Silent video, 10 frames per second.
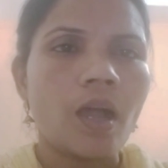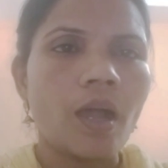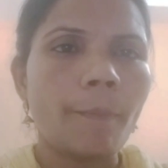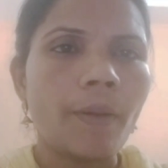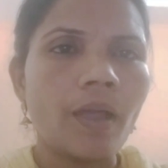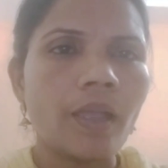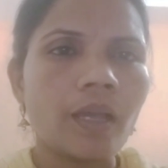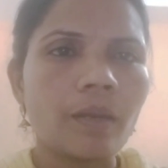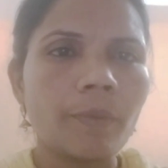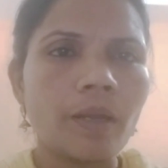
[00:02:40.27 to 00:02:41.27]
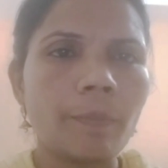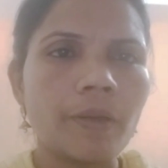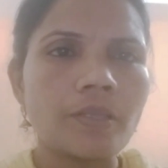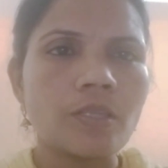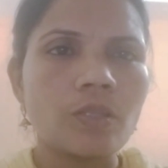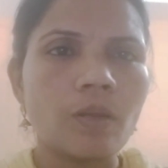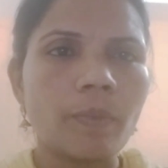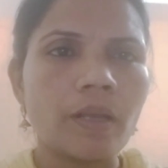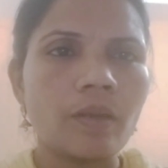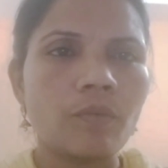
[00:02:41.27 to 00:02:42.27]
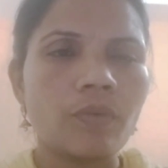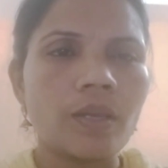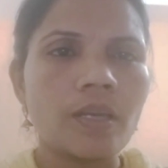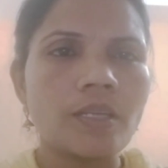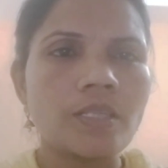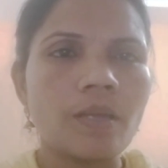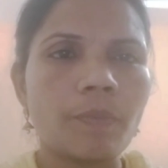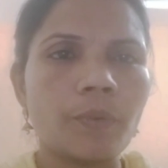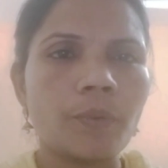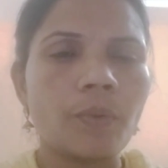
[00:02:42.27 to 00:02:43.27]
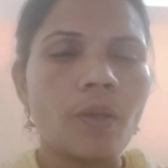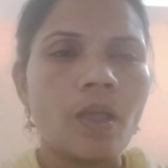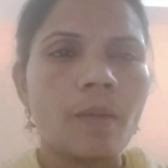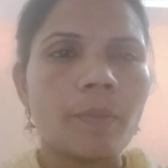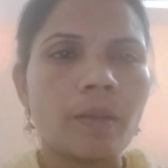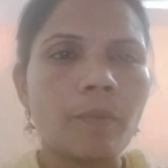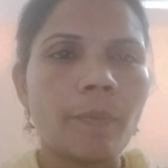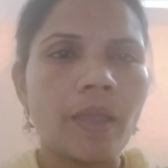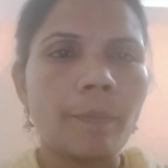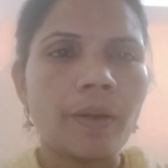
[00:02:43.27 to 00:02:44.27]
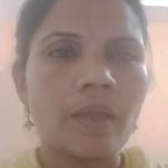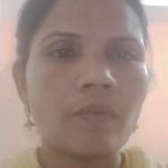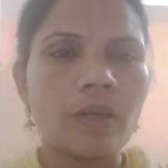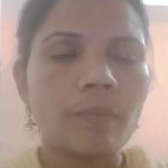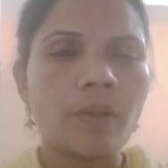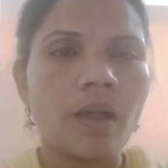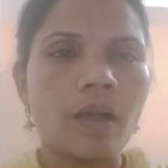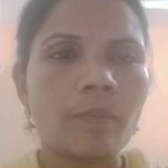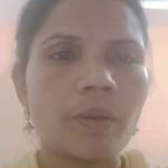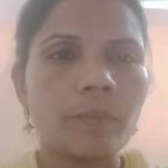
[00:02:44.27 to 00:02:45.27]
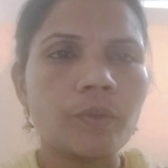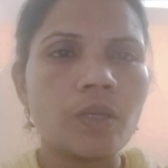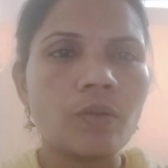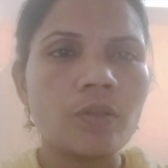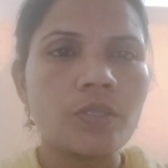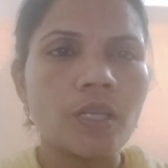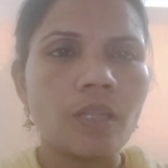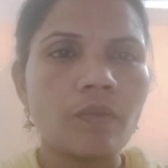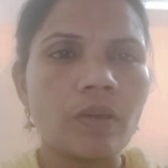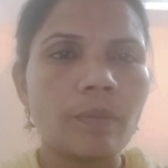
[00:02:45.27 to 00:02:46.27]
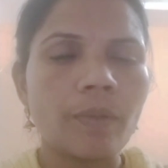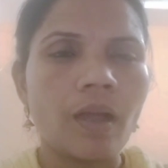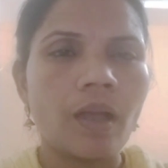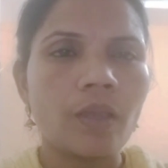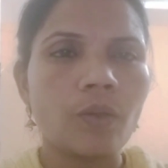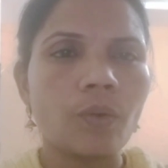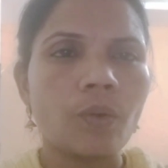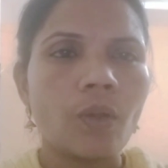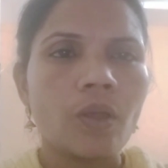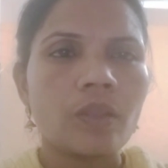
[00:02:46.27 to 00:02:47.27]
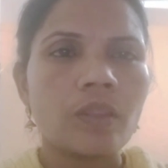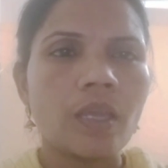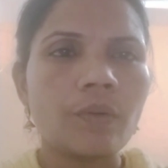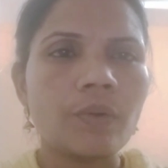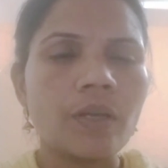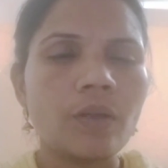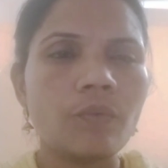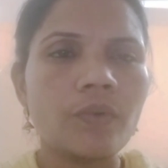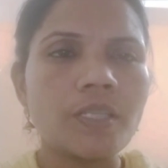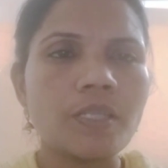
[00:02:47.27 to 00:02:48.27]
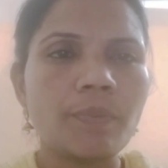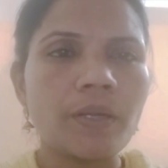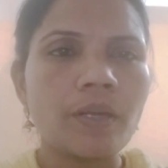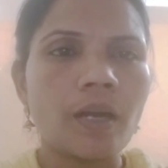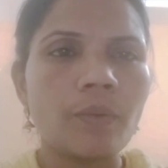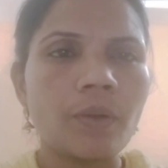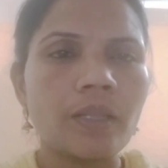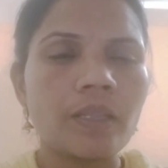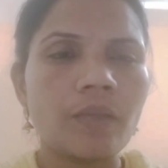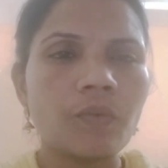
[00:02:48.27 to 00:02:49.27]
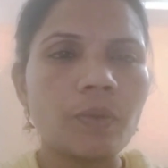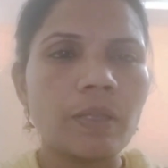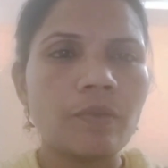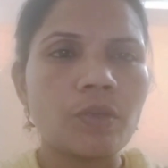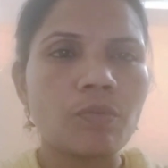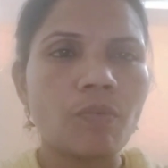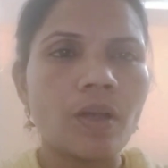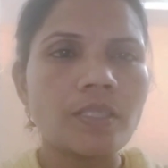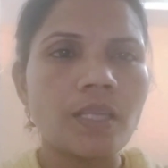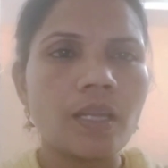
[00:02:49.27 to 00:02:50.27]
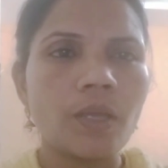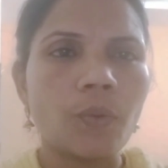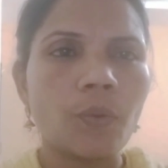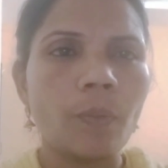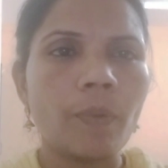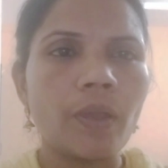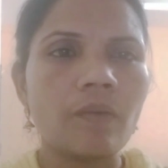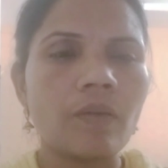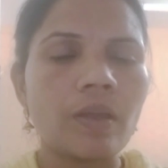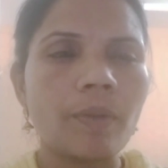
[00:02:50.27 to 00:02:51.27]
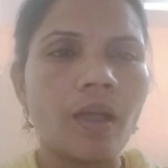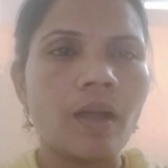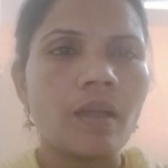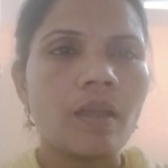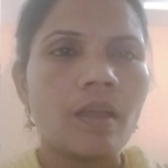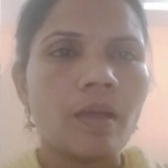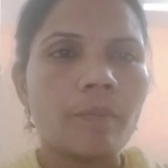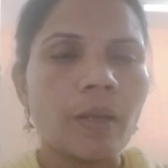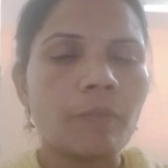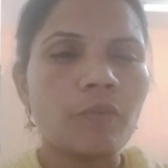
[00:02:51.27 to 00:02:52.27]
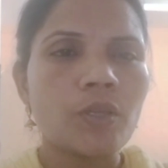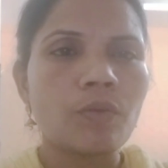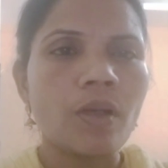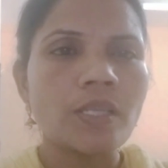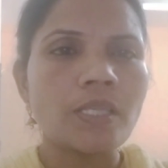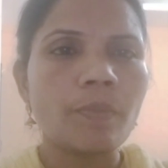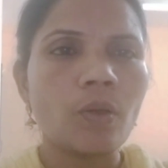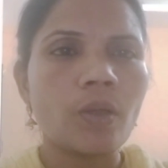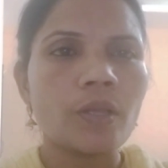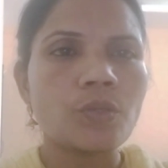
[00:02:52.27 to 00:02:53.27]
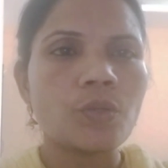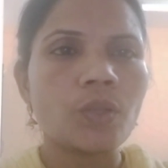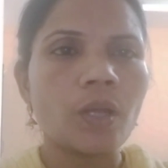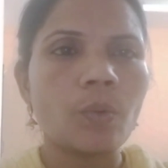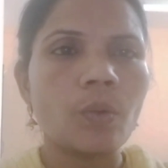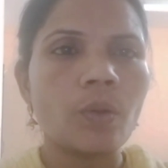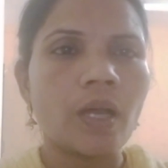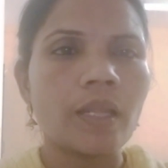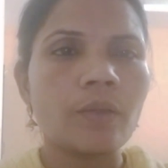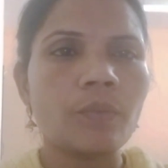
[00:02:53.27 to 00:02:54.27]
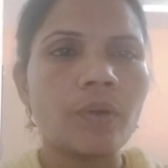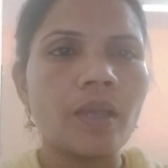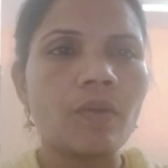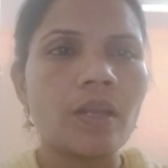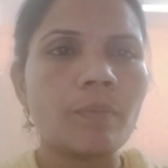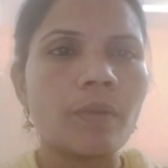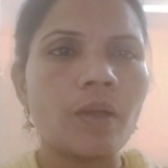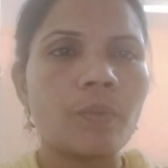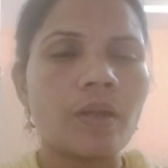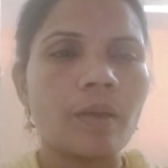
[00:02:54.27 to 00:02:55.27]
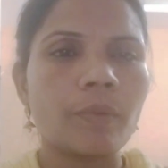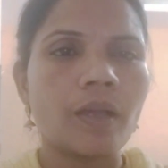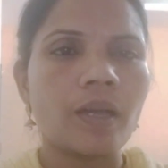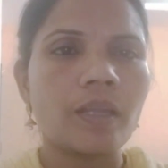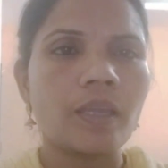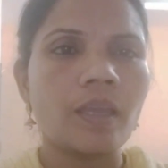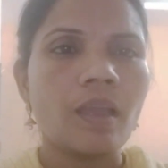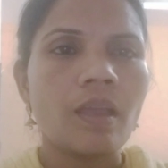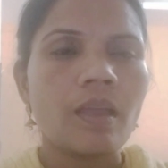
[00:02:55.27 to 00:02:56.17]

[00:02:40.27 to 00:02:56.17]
ఆ అపాయకరమైన పరిస్థితులు మనల్ని వెన్నంచినప్పుడు మనము భయపడేవారంగా మనము దిగులు చెందేవారంగా అయ్యో దేవుడు నన్ను విడిచిపెట్టినాడు అని దేవుని మీద విశ్వాసాన్ని కోల్పోయేవారంగా మనం విశ్వాసంలో హెచ్చు తగ్గులు కలిగి ఉండేవారంగా ఉంటాము కానీ